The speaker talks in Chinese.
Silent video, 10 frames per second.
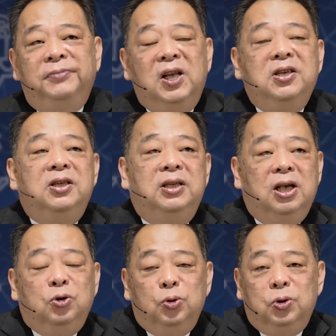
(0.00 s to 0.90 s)
但是
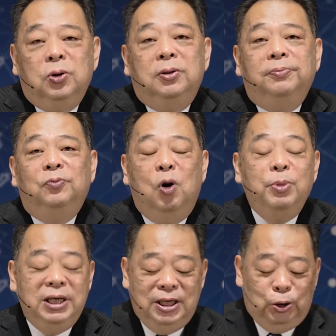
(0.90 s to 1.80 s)
耶稣说，我
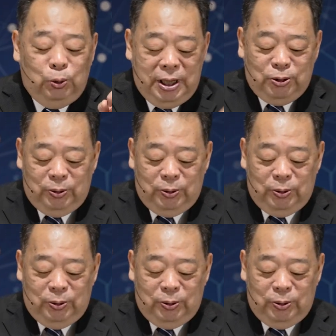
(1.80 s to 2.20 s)
们一起读耶